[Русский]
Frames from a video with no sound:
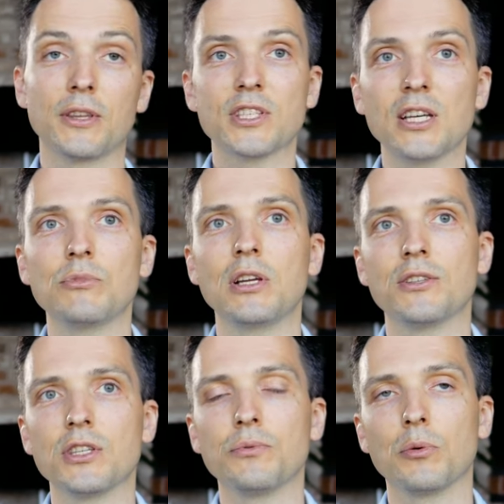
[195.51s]
На самом деле
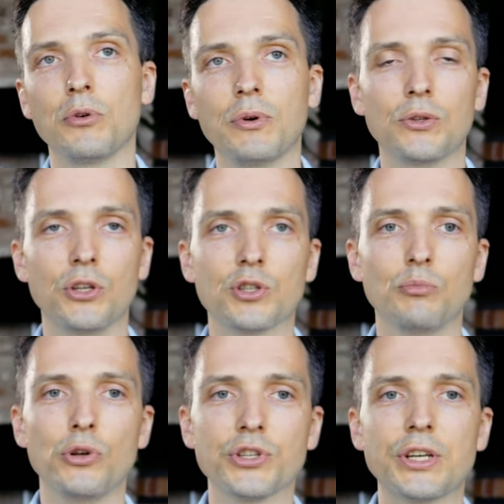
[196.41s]
цифр бывают даже
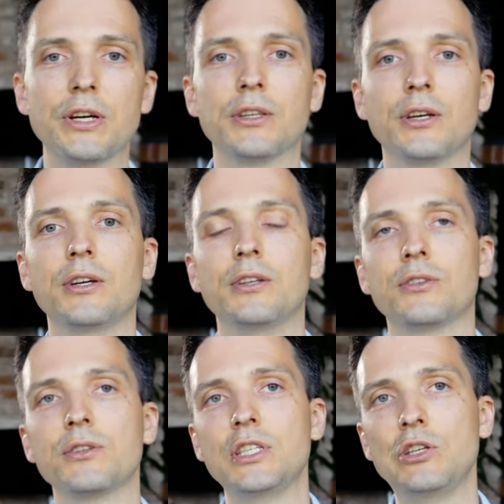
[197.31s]
больше, я на
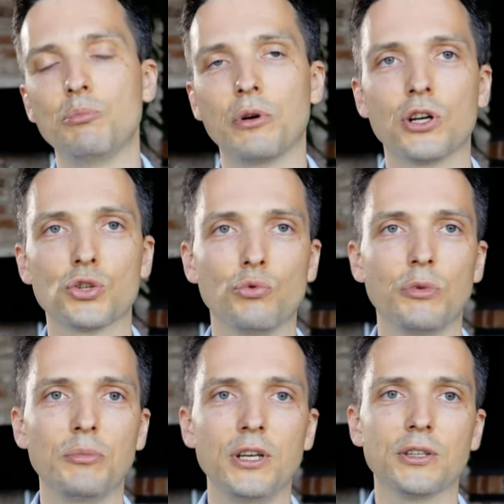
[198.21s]
интенсиве покажу вам
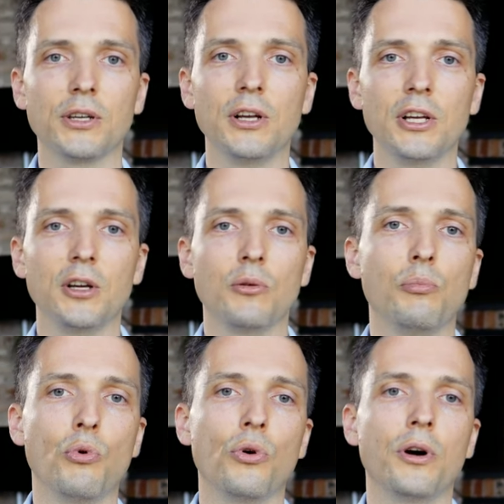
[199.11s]
объекты
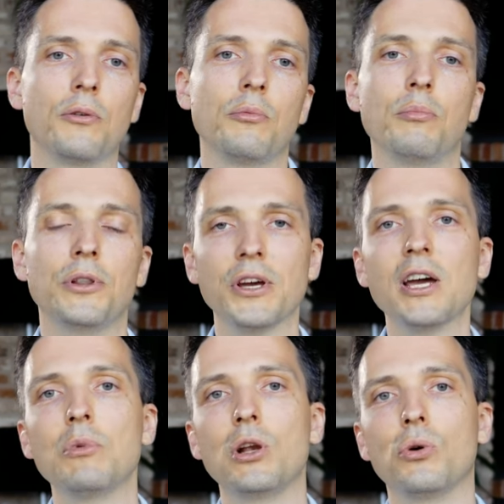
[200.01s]
по
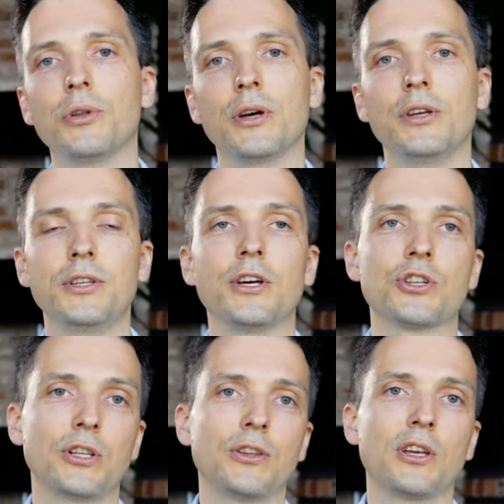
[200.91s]
полтора миллиона и
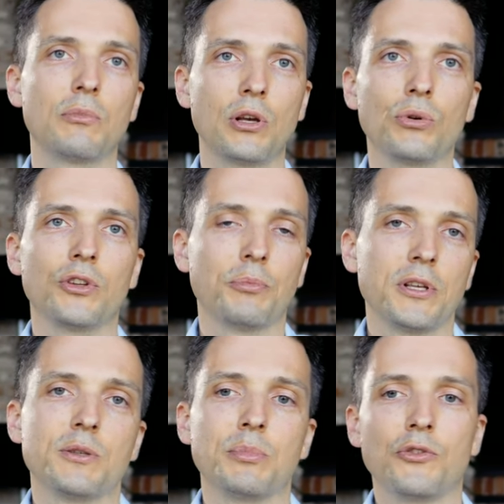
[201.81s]
даже на 3 миллиона, в
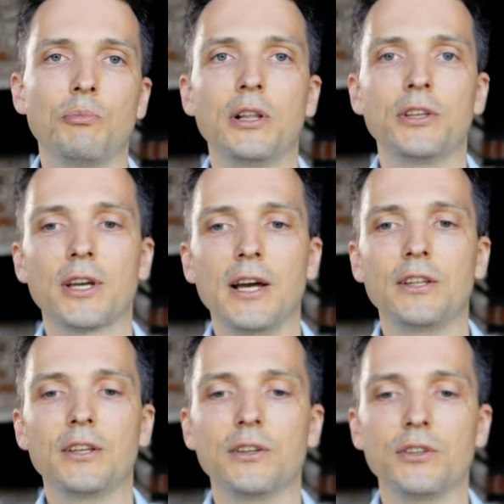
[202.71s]
принципе, это вполне
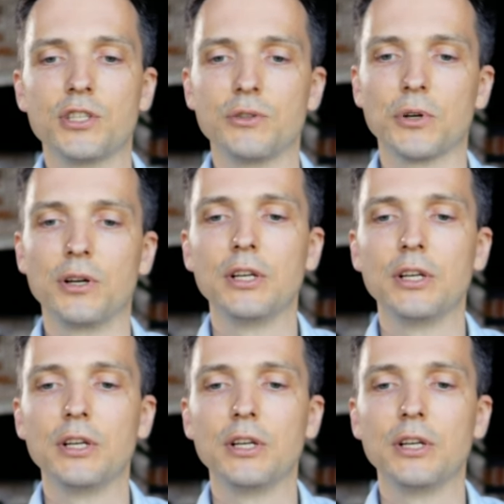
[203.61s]
реальные цифры.